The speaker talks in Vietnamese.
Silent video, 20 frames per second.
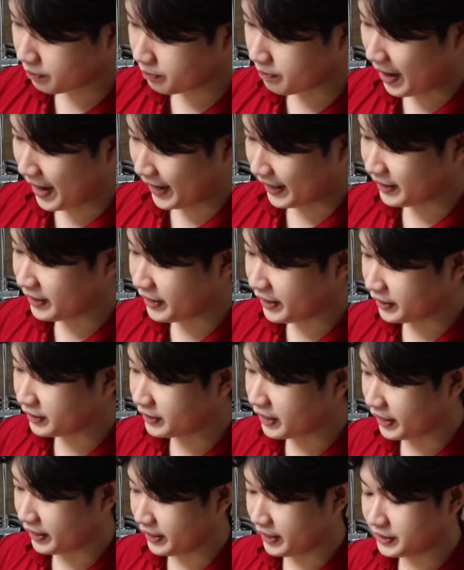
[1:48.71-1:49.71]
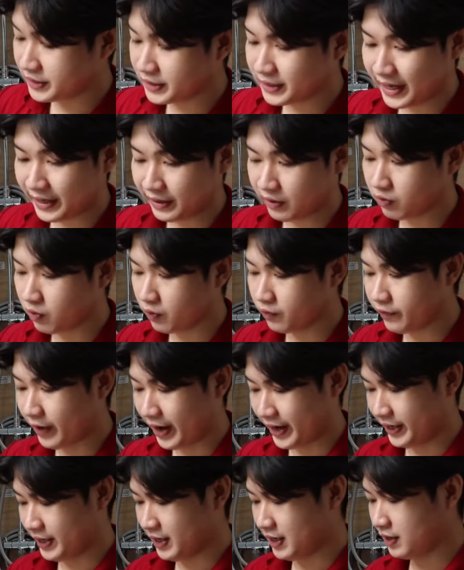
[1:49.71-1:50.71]
bảng hiển thị ở trên đây nó cũng
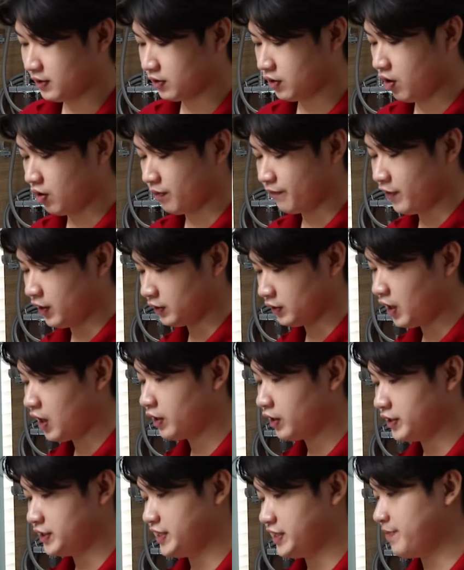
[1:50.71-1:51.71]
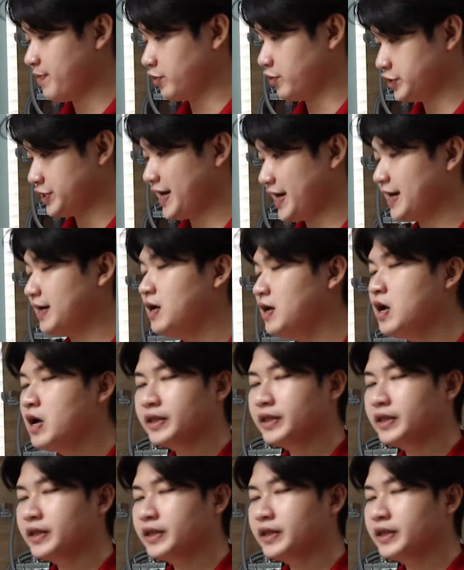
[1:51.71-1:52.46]
vậy ha còn phần thân thì sẽ màu trắng